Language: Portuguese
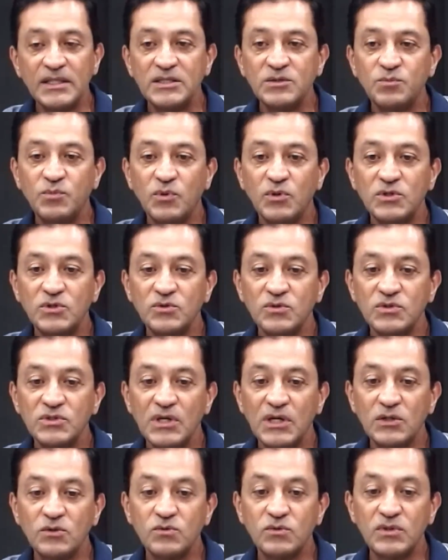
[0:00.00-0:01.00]
Depois de um
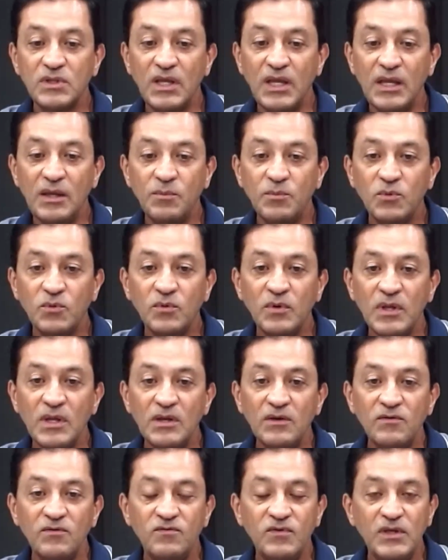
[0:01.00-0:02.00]
certo tempo,
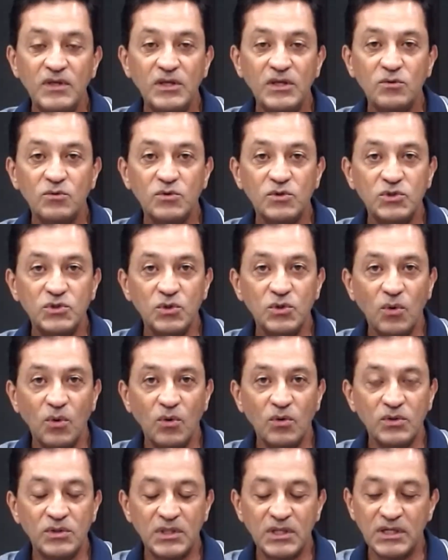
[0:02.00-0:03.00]
vindo de
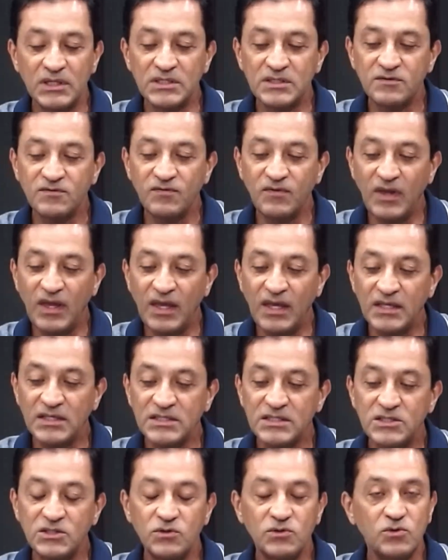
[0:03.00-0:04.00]
outras
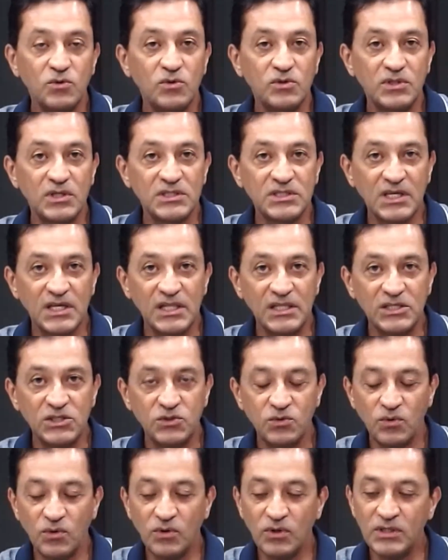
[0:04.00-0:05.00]
fés, de outras
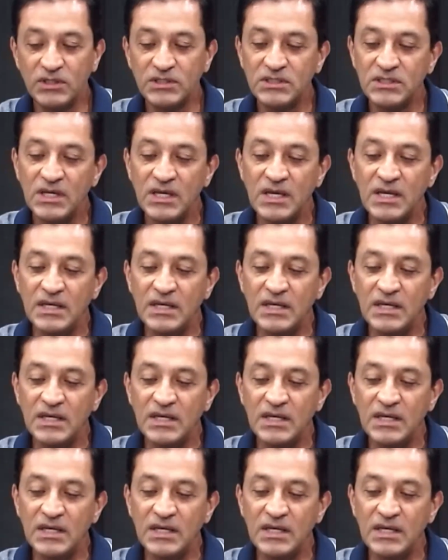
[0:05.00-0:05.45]
religiões.